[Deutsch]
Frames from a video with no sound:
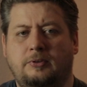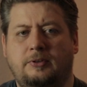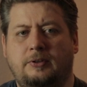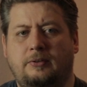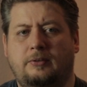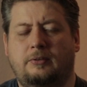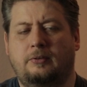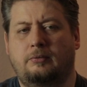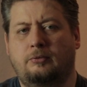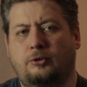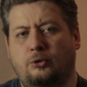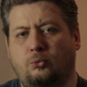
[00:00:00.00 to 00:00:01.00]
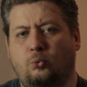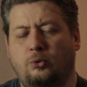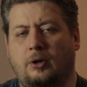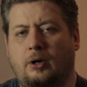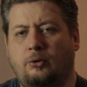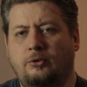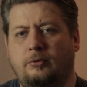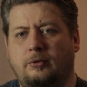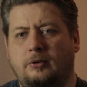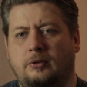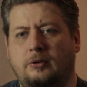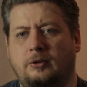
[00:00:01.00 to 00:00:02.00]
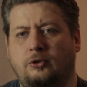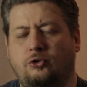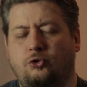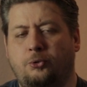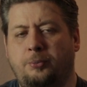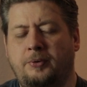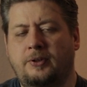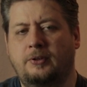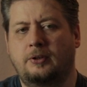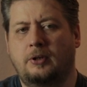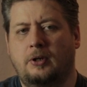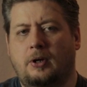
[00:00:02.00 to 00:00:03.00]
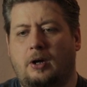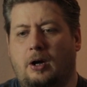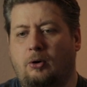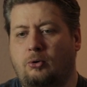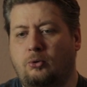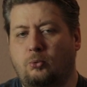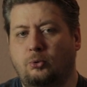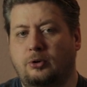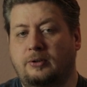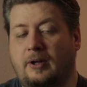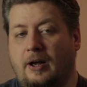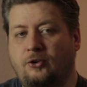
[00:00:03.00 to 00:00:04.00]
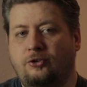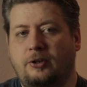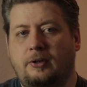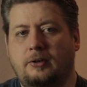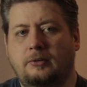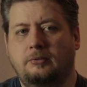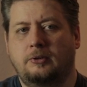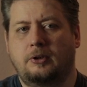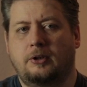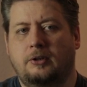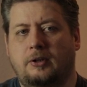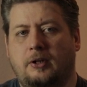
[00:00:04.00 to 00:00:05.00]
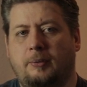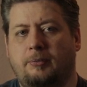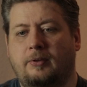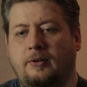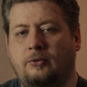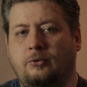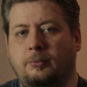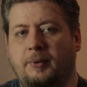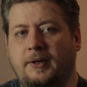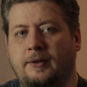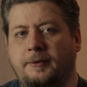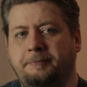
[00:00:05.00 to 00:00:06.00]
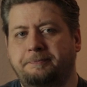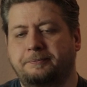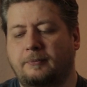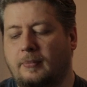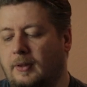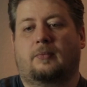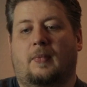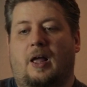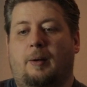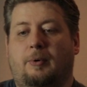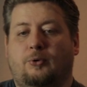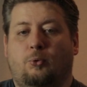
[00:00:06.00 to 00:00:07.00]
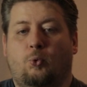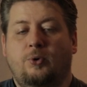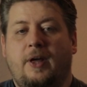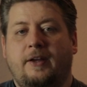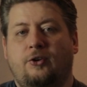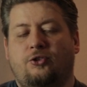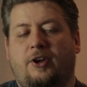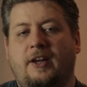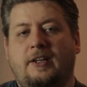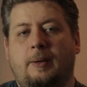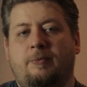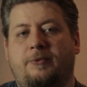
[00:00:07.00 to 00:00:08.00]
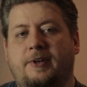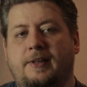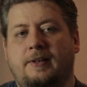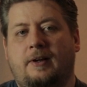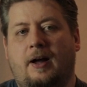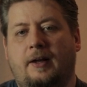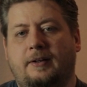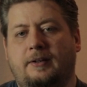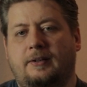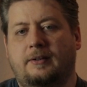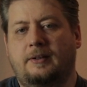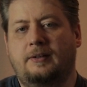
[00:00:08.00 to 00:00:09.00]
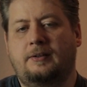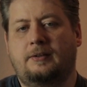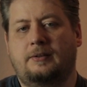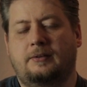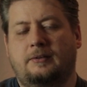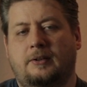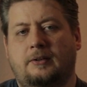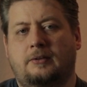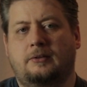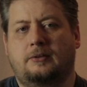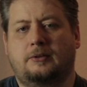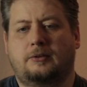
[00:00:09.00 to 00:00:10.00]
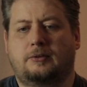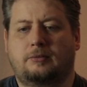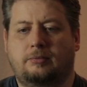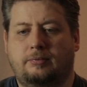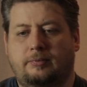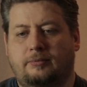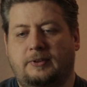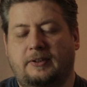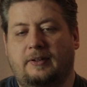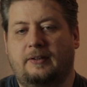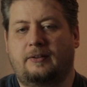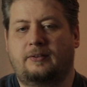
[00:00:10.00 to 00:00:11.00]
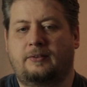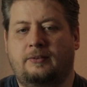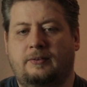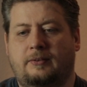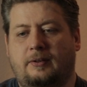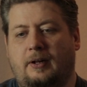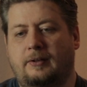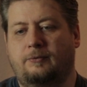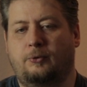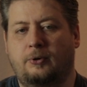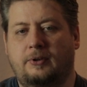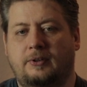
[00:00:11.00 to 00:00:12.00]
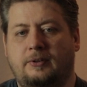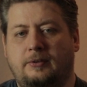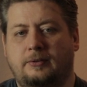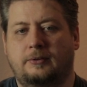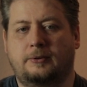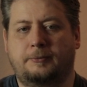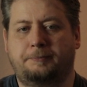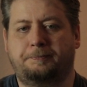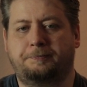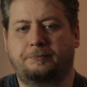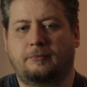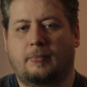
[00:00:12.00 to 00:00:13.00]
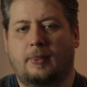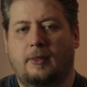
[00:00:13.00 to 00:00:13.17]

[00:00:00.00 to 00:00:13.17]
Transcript: Es sieht, sieht gut aus, äh, ist stimmig, auch gute Darsteller. Da gibt es nichts zu meckern. Aber so uneingeschränkt empfehlen kann ich ihn nicht, denn äh, wie gesagt, das ist halt wirklich ähm,